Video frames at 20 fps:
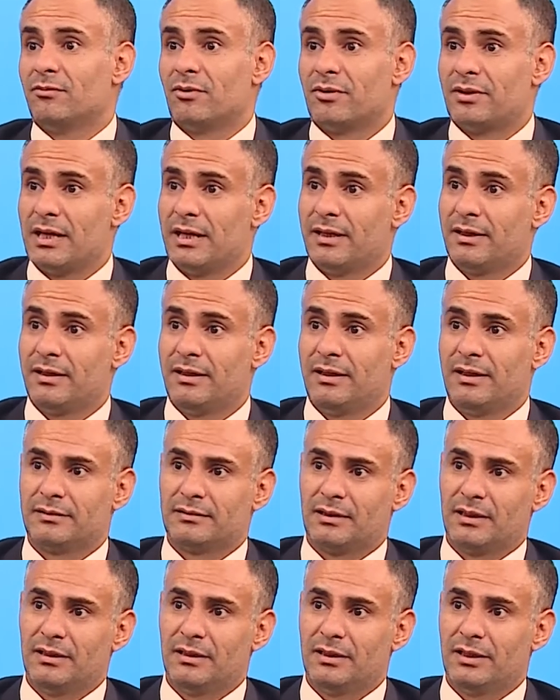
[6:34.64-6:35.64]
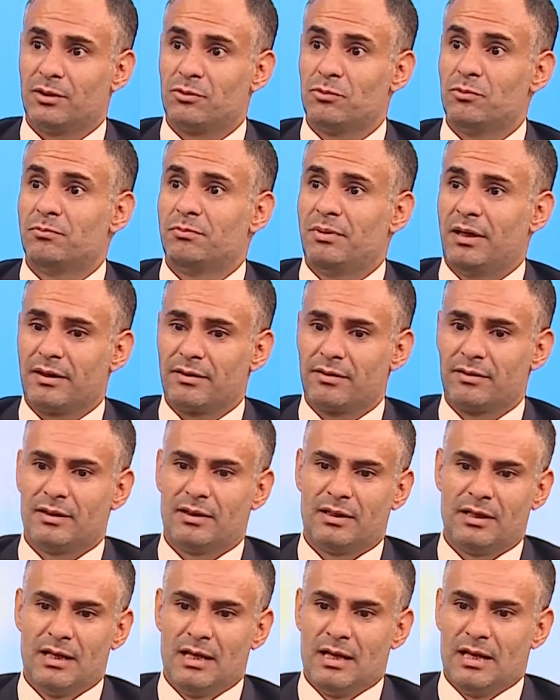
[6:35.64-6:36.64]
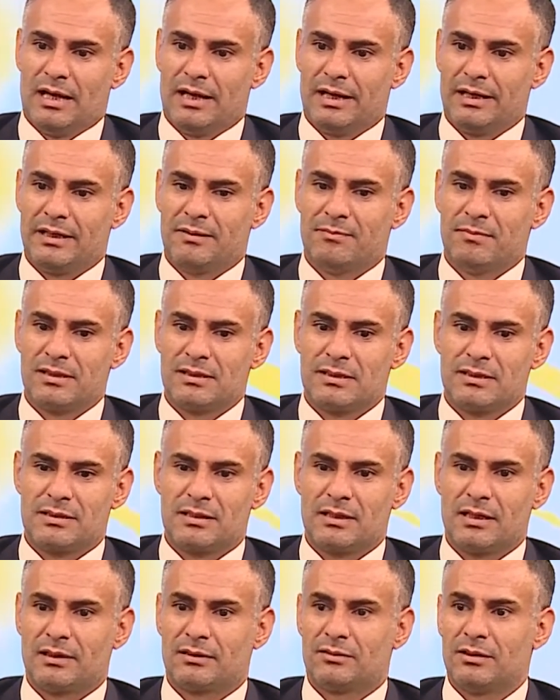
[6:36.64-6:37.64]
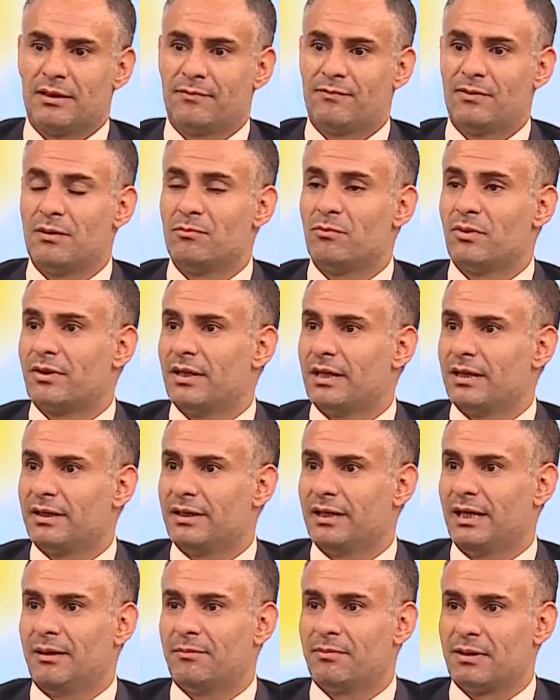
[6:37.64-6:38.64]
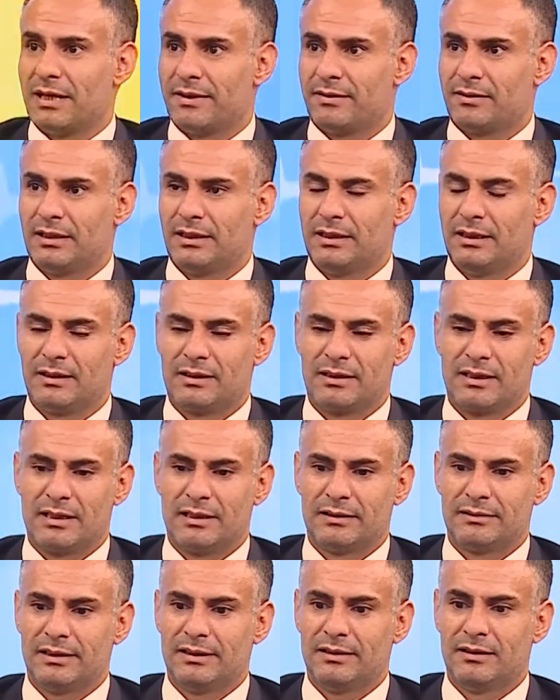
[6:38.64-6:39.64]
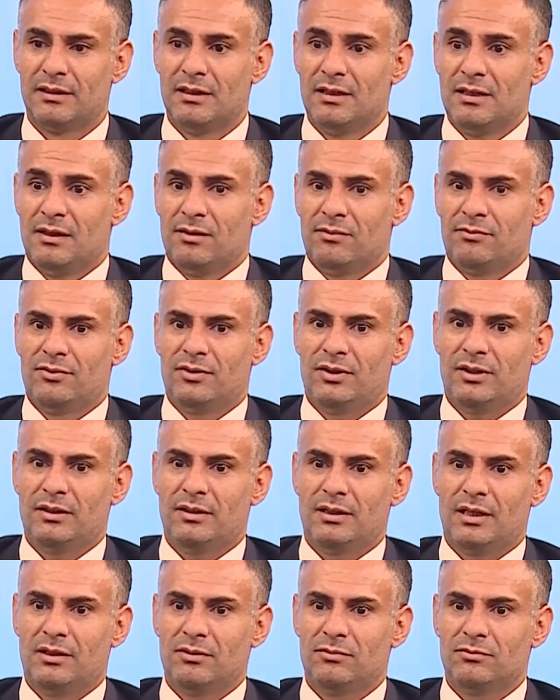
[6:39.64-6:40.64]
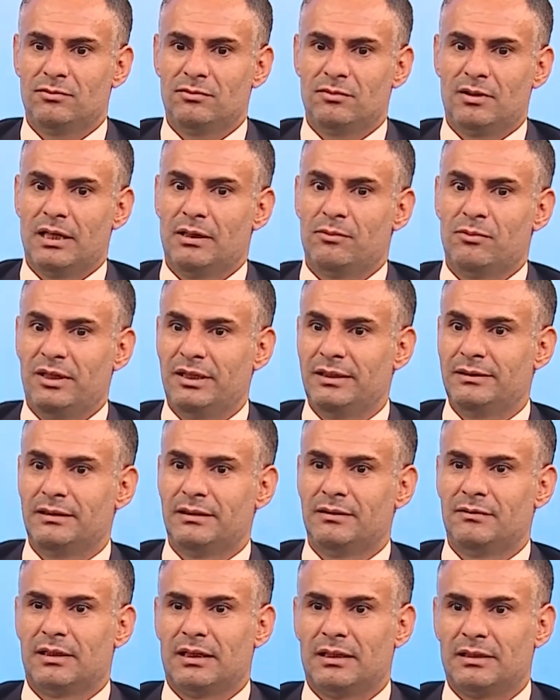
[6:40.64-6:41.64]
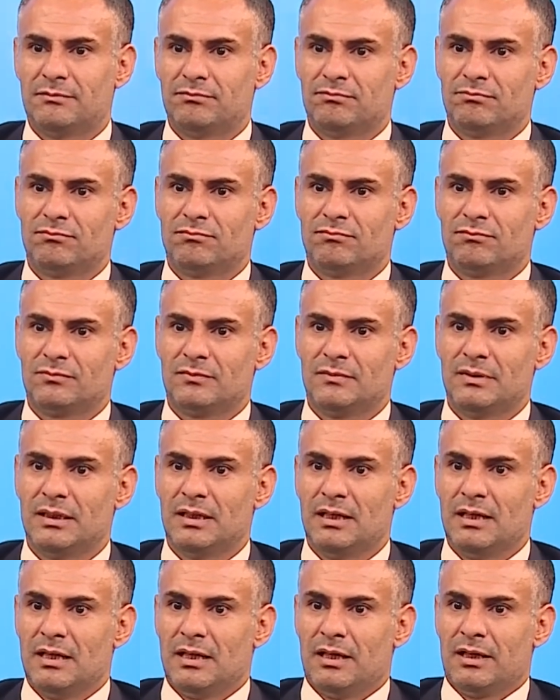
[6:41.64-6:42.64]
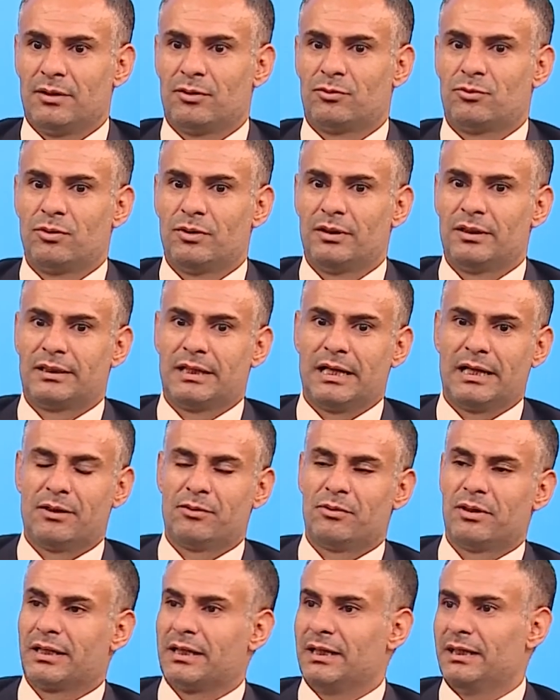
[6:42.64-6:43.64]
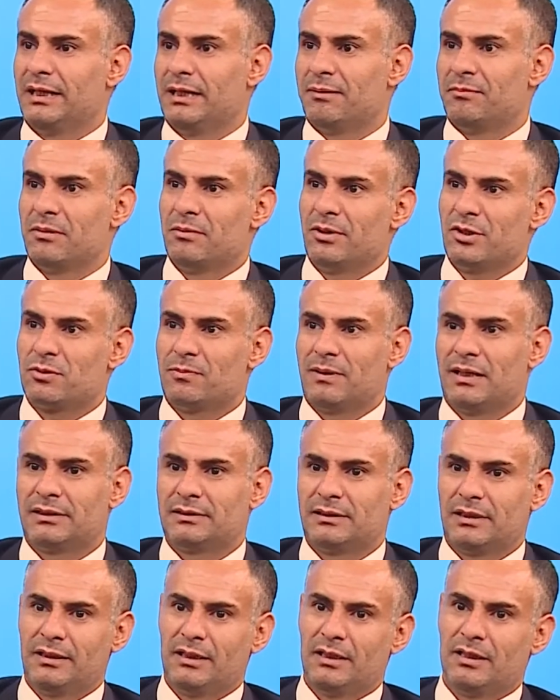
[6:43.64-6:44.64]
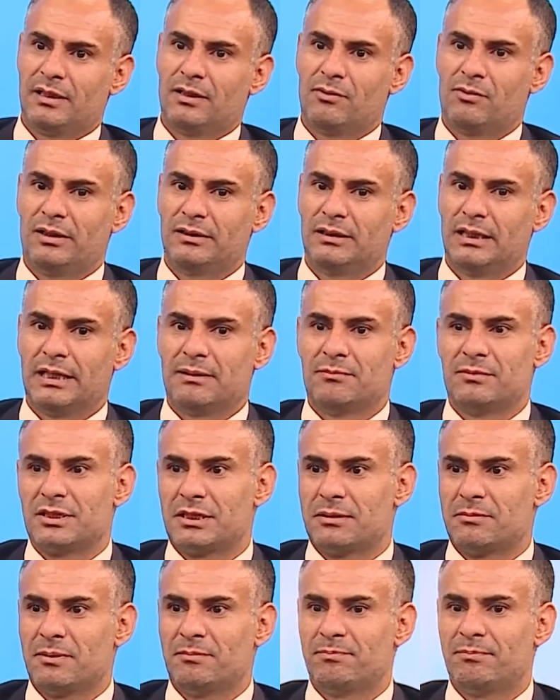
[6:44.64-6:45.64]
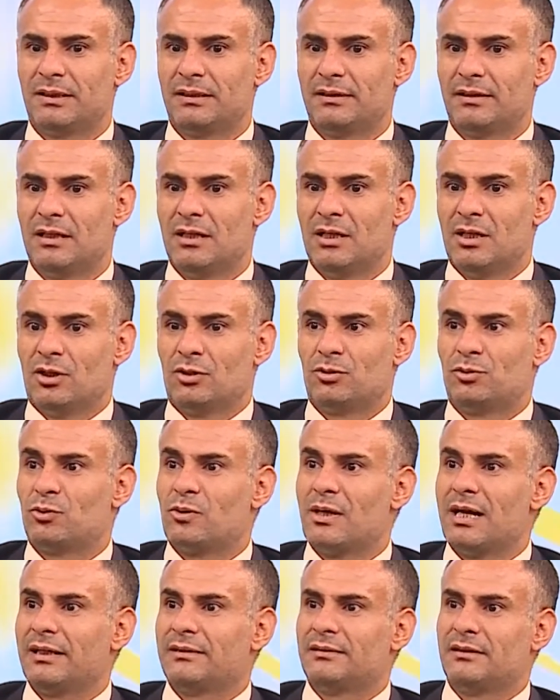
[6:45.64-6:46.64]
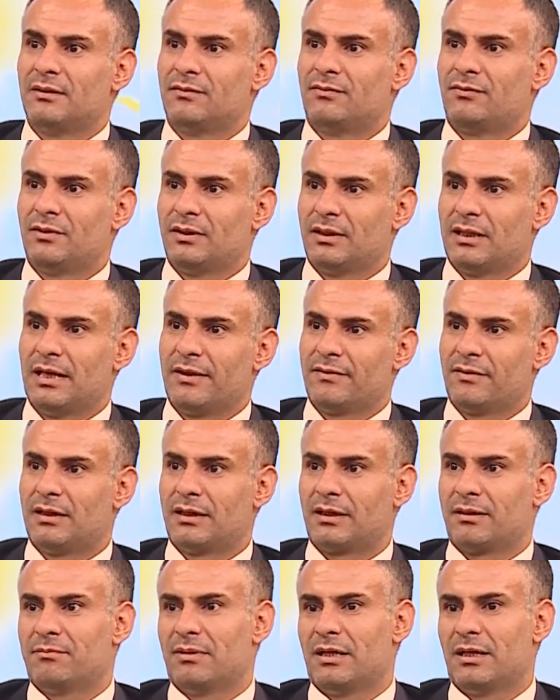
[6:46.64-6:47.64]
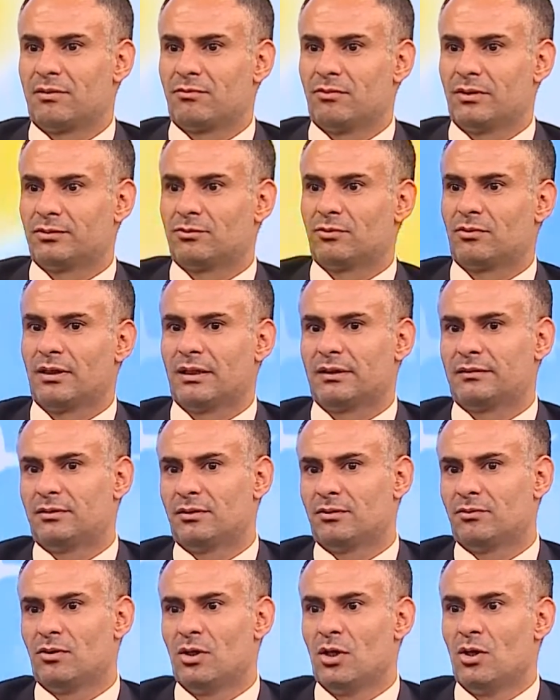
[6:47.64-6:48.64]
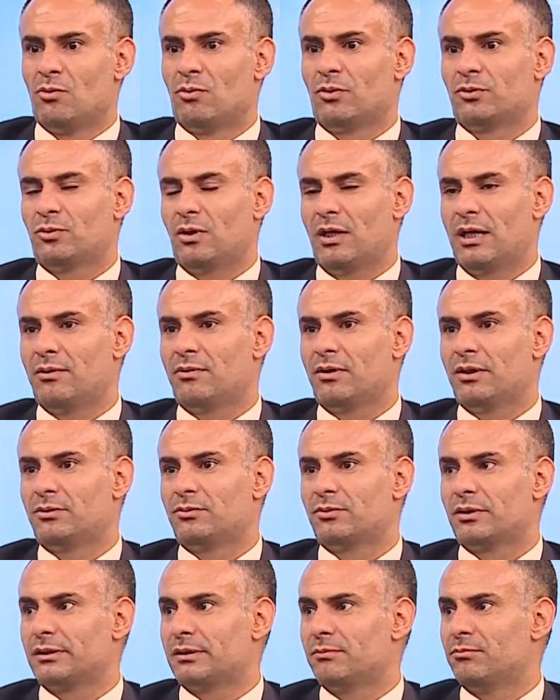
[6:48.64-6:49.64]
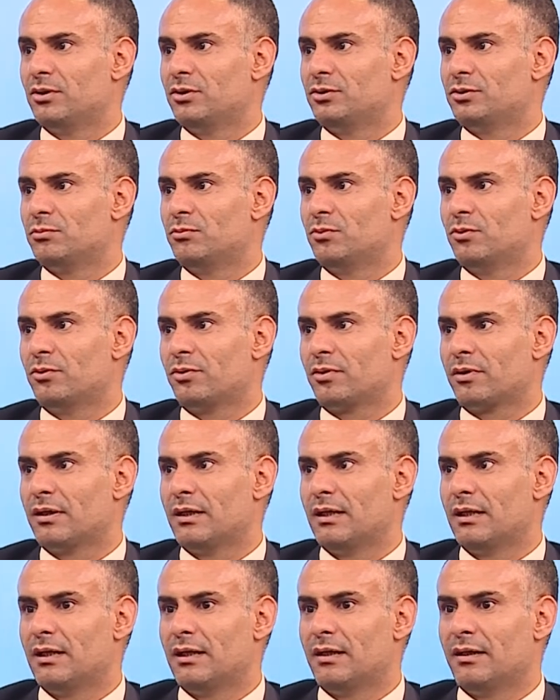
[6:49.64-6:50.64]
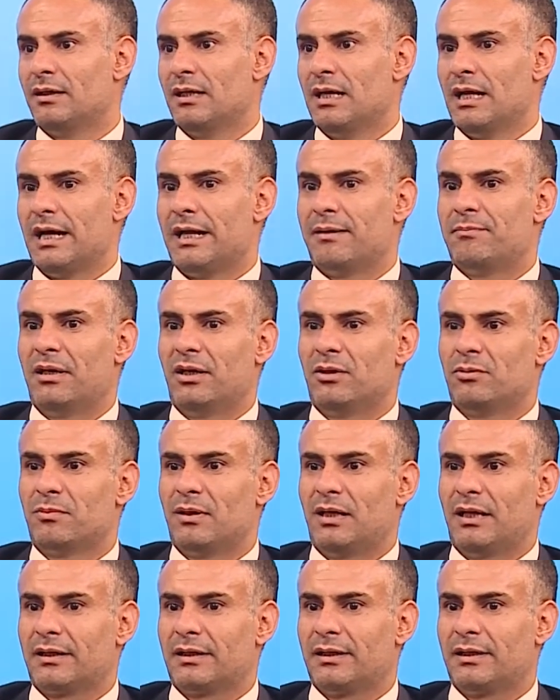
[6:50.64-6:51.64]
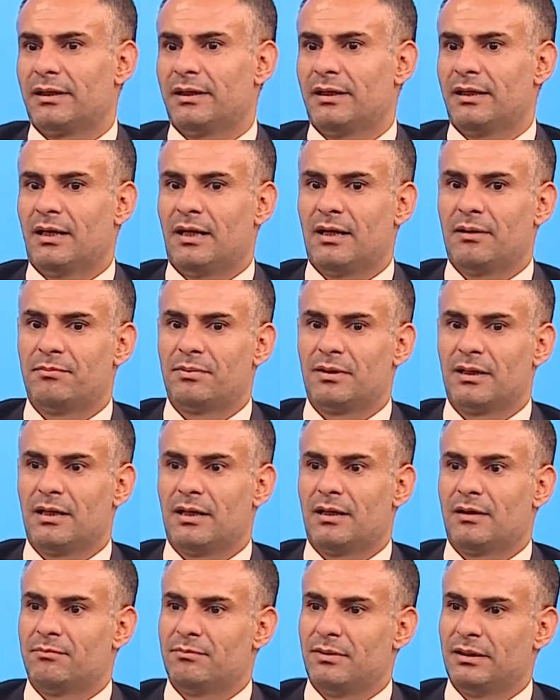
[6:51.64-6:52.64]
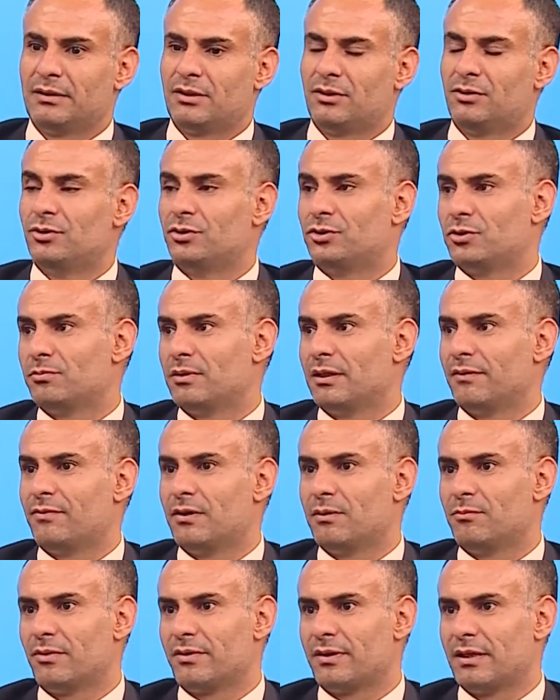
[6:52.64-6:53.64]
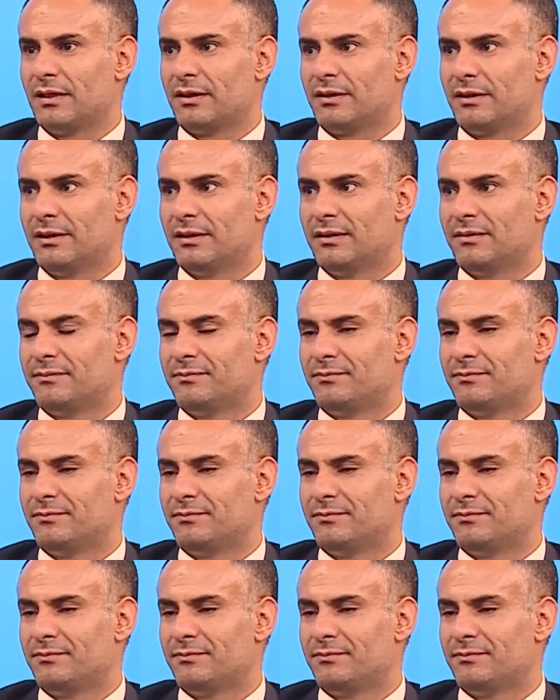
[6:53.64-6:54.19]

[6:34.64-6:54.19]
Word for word: وثائقيتين يقوم بعرض عليهما سلسله افلام وثائقيه عبر هاتين القناتين في حين نحن الوحيدين يعني يمكن كان هناك الاعلام المحسوب على الشرعيه هي وحدها هي من شباب من تقاتل في هذا الغمار وتقاتل وتحاول ان تقدم للجمهور آه، المعلومه الحقيقيه عبر ما تنتجه من افلام وثائقيه.